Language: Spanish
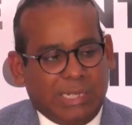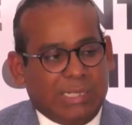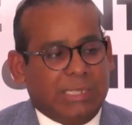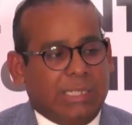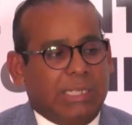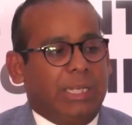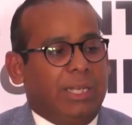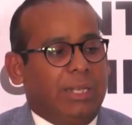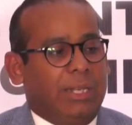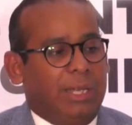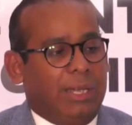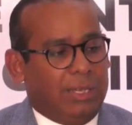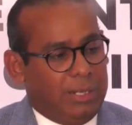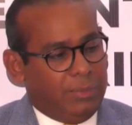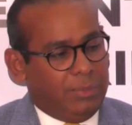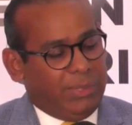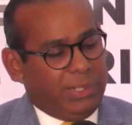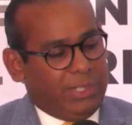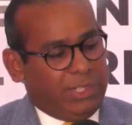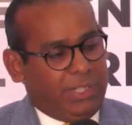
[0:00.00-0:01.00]
estila, que
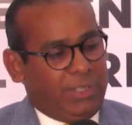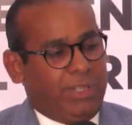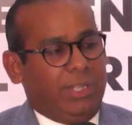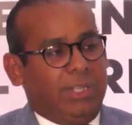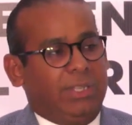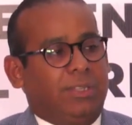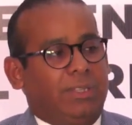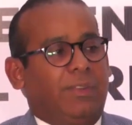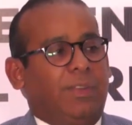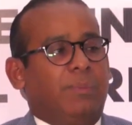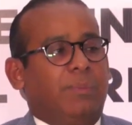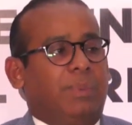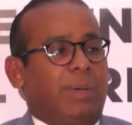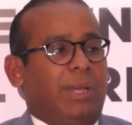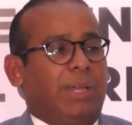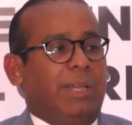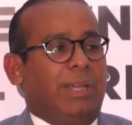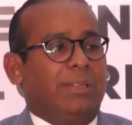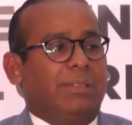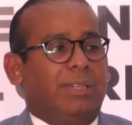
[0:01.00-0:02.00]
el presidente del
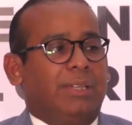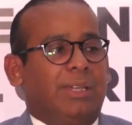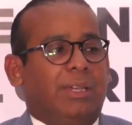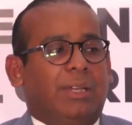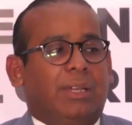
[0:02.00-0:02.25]
país